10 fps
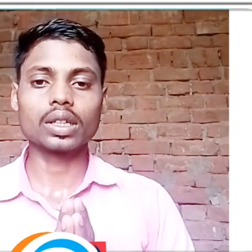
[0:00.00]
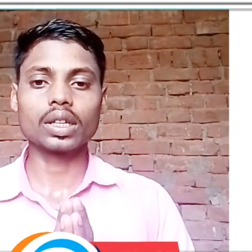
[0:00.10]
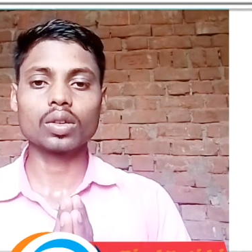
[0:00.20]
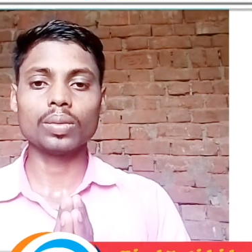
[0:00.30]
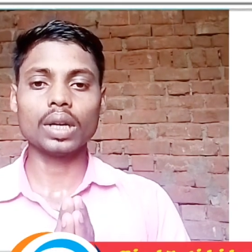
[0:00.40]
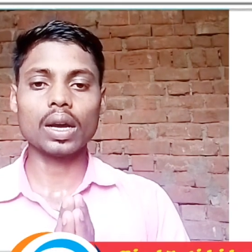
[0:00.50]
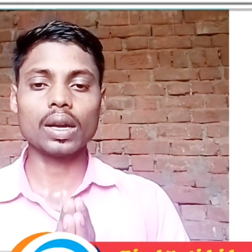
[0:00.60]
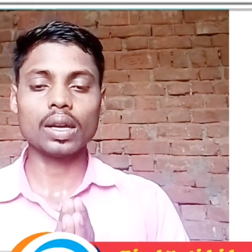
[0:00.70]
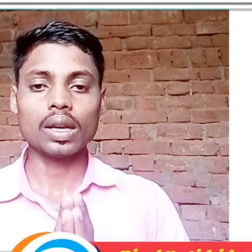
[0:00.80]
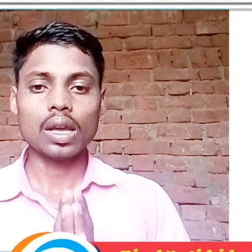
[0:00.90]
सीखने को
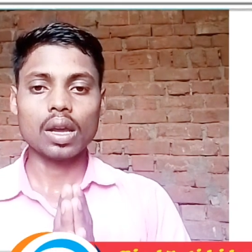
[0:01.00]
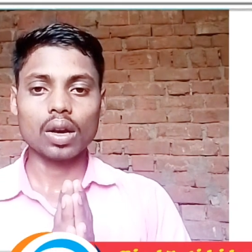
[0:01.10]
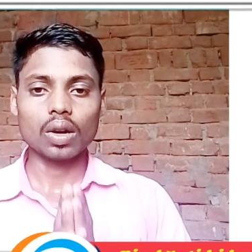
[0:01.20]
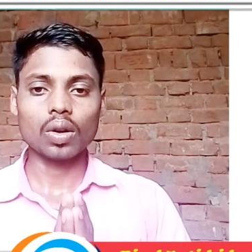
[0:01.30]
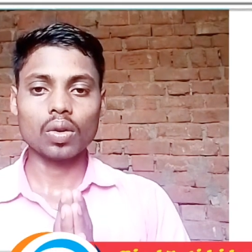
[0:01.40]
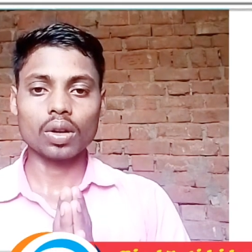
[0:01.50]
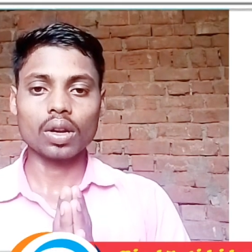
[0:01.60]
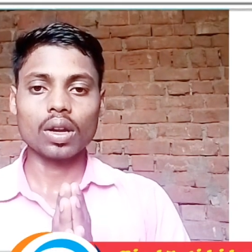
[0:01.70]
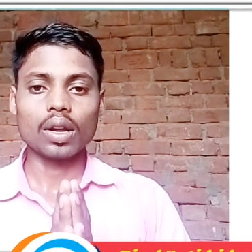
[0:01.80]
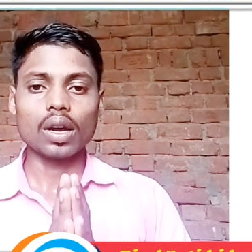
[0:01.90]
मिला है
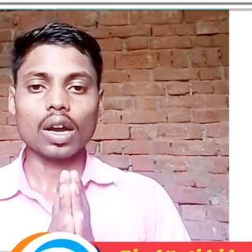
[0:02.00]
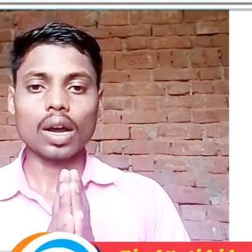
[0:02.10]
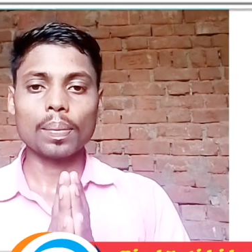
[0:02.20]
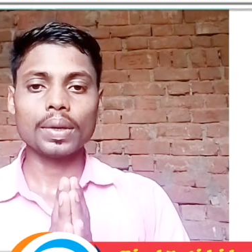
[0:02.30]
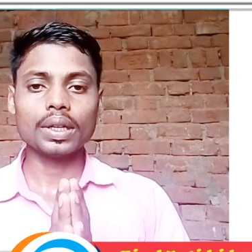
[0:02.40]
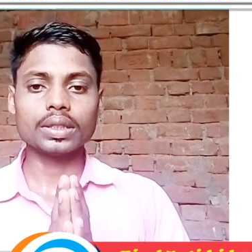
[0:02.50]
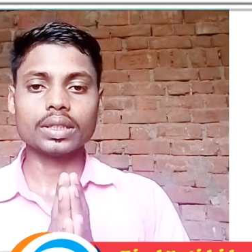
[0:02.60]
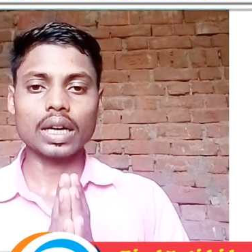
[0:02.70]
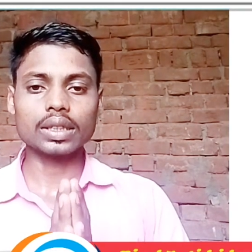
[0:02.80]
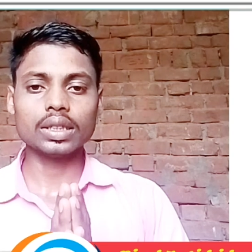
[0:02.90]
और
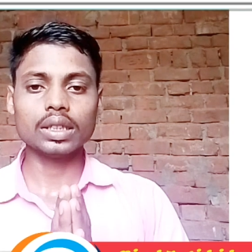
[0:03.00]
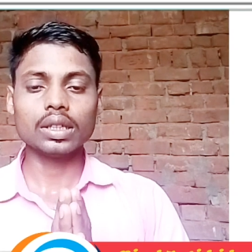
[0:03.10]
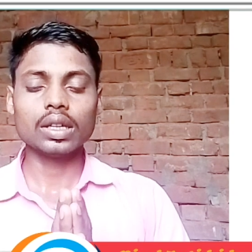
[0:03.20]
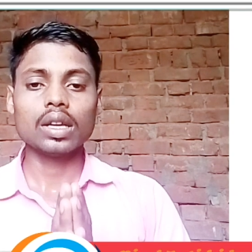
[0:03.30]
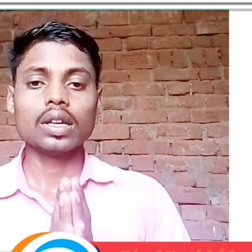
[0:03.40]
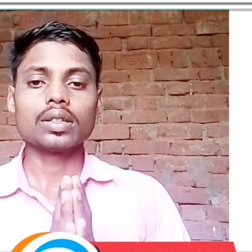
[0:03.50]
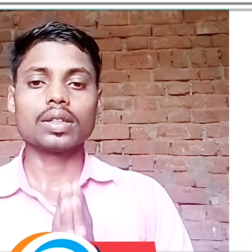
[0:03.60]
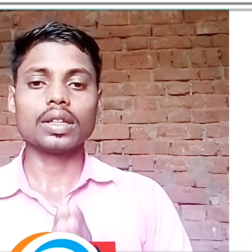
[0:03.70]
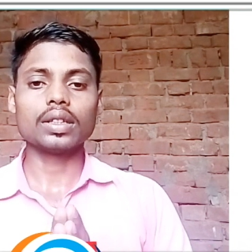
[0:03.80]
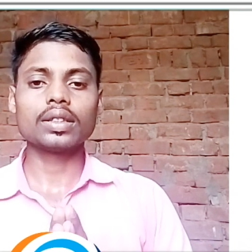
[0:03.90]
अपने जाति
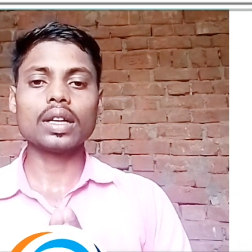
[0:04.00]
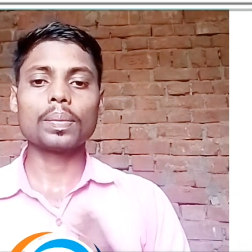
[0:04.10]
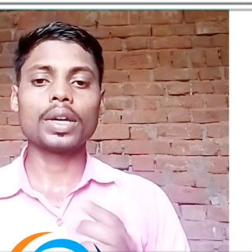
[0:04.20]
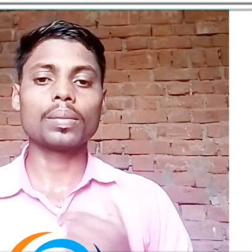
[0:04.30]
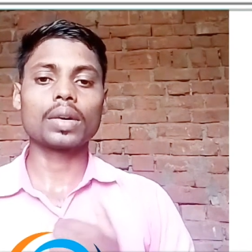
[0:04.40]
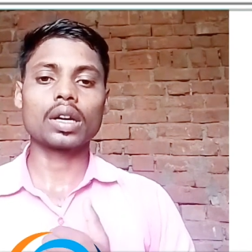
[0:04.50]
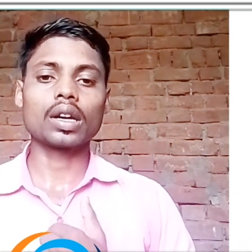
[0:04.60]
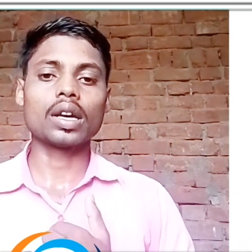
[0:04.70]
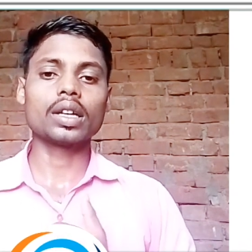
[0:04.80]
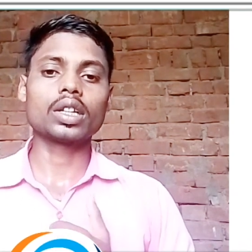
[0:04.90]
से इतना प्रेम
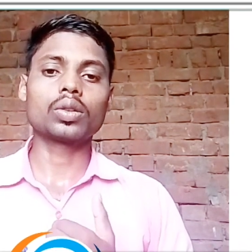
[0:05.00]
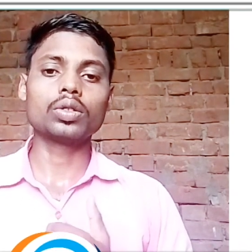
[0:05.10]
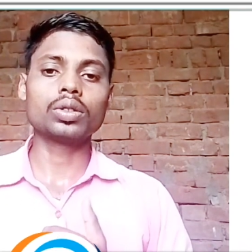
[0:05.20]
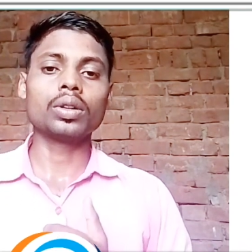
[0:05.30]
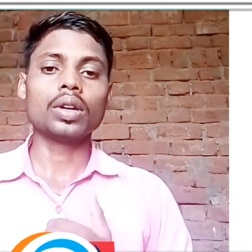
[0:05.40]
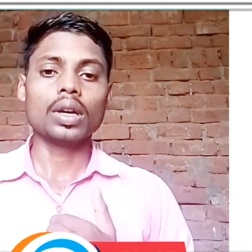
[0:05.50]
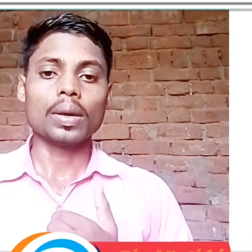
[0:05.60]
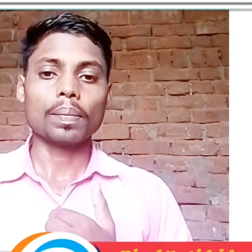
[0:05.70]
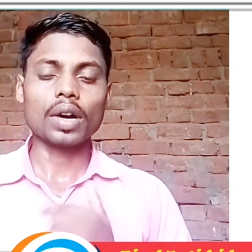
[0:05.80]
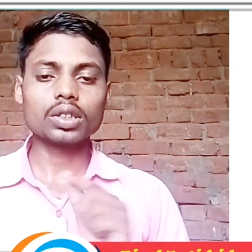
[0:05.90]
करना है कि खुद
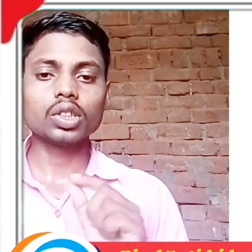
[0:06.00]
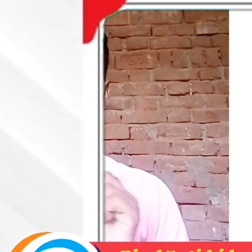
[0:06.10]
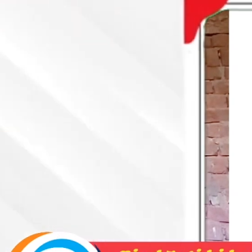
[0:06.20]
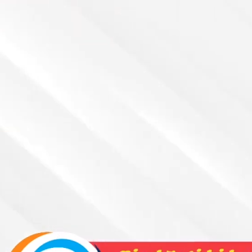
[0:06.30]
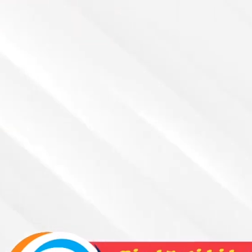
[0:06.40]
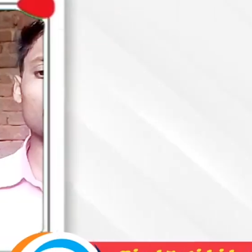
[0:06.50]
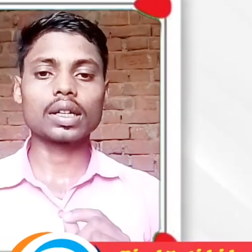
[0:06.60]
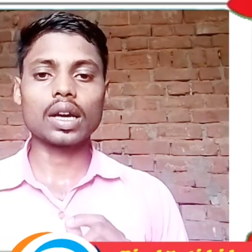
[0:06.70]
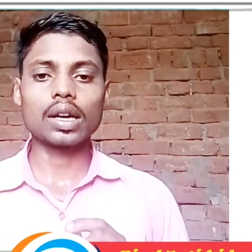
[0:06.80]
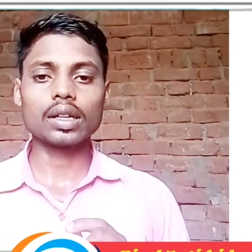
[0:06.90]
पंक्तियों में
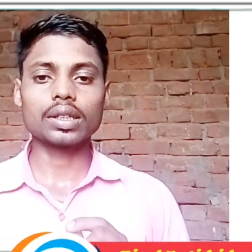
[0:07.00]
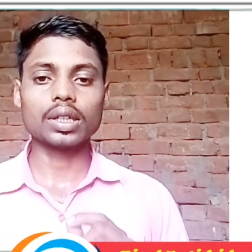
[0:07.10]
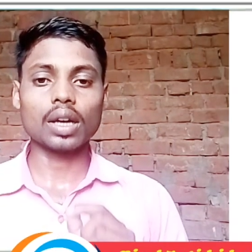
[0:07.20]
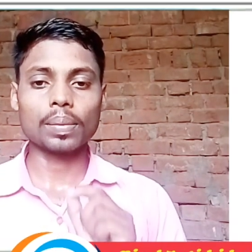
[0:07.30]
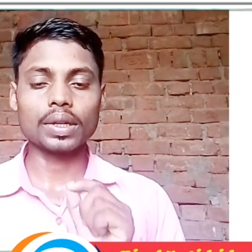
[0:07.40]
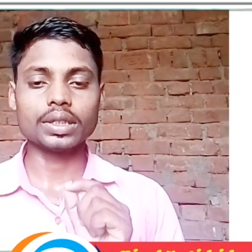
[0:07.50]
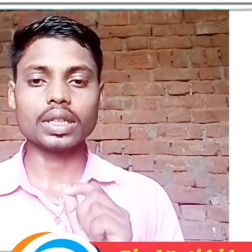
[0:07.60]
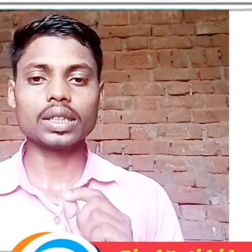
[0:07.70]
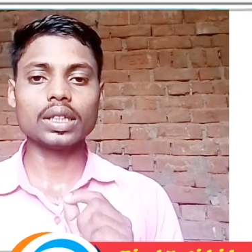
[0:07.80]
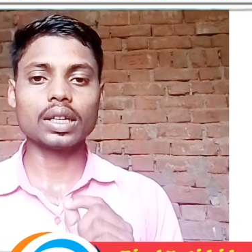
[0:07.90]
लिखा गया है कि
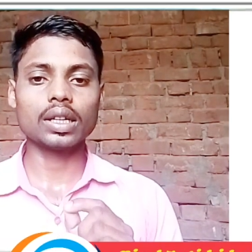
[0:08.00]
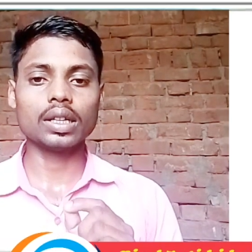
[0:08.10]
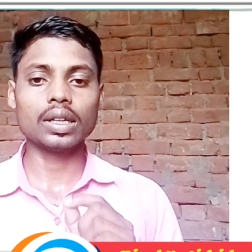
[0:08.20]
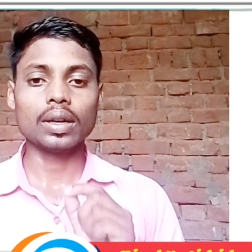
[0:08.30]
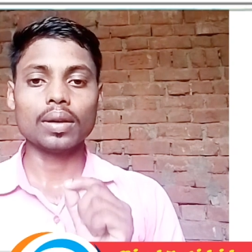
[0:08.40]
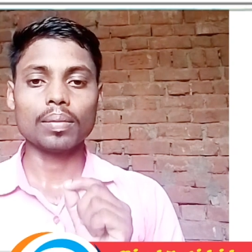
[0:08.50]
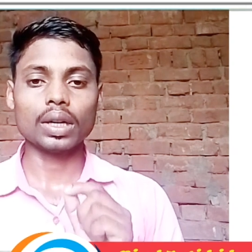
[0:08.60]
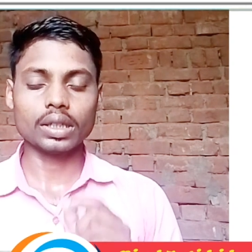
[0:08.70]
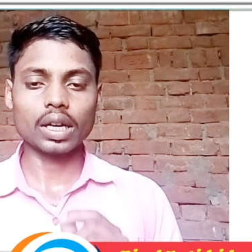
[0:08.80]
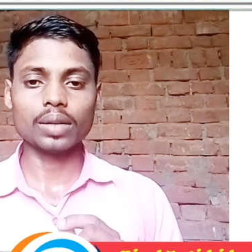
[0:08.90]
अपने जाति के लिए
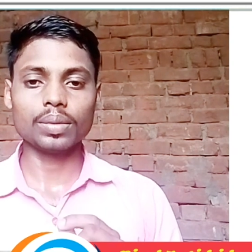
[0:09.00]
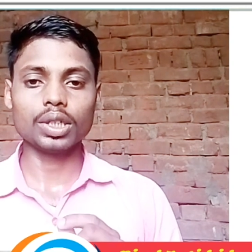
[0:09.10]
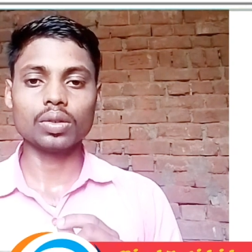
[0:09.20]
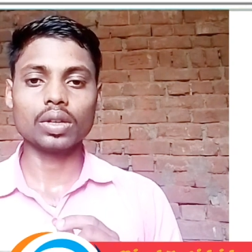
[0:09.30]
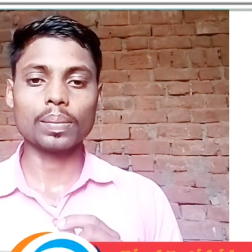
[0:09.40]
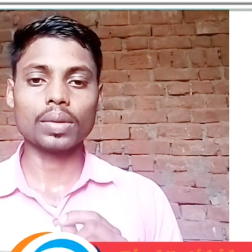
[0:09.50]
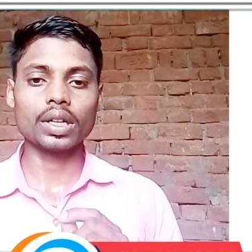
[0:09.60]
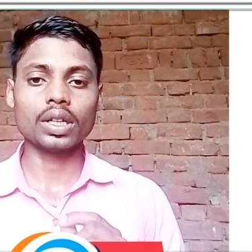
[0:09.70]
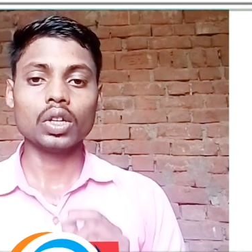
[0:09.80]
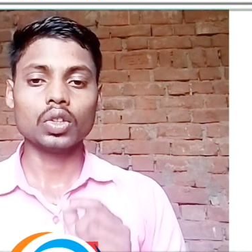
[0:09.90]
बलिदान भी होना
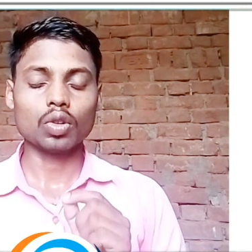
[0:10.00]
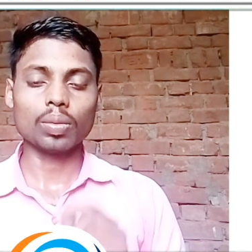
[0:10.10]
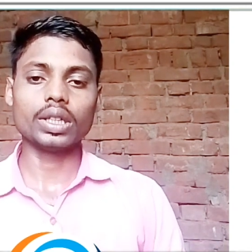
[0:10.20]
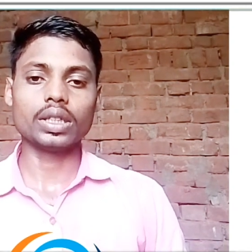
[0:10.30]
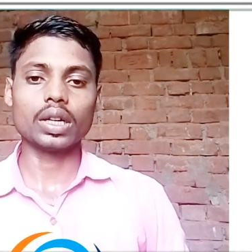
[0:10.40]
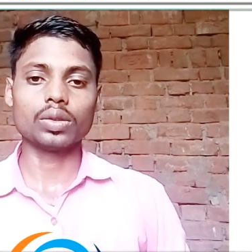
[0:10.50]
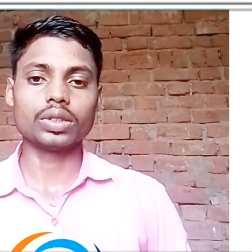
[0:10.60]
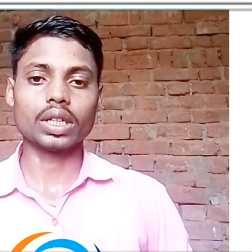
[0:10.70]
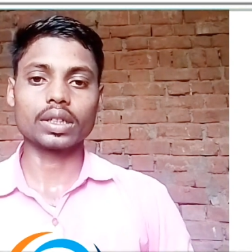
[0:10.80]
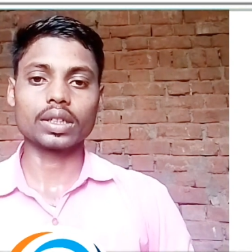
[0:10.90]
पड़े तो बलिदान
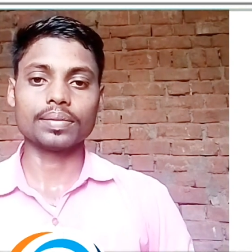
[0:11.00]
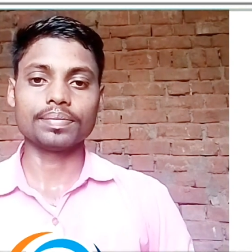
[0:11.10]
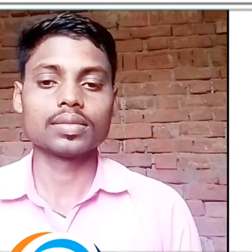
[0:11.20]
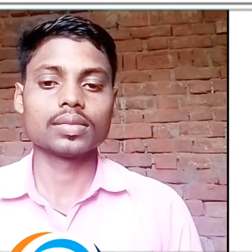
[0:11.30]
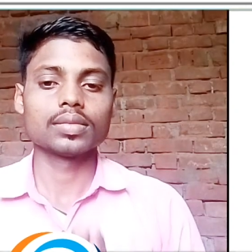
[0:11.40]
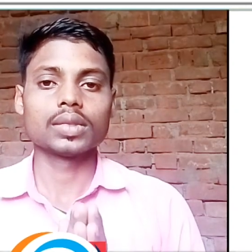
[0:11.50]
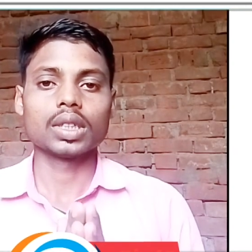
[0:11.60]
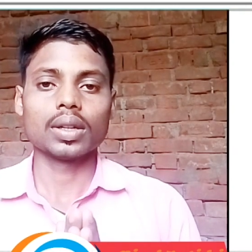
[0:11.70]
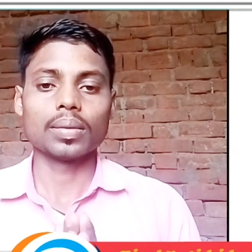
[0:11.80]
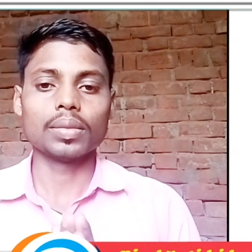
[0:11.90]
हो जाएंगे
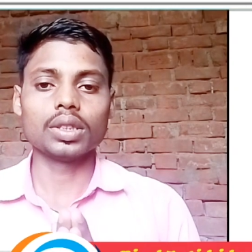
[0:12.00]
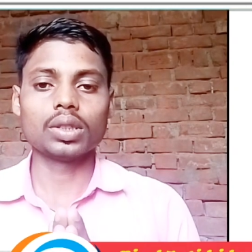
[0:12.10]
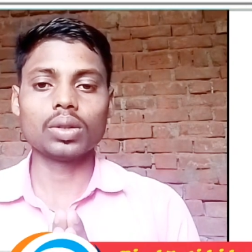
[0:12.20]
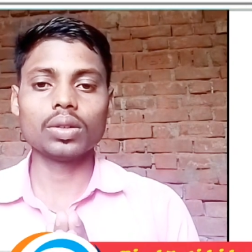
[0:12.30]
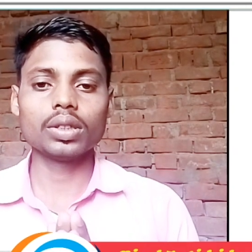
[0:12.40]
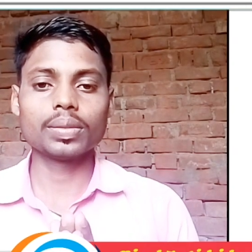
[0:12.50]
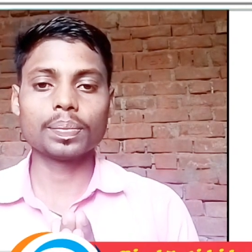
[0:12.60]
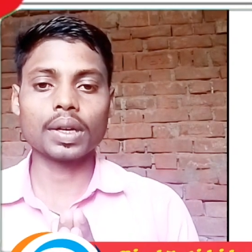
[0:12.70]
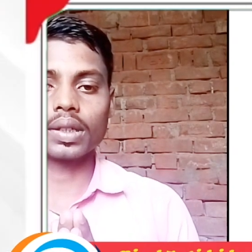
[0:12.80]
मित्रों इस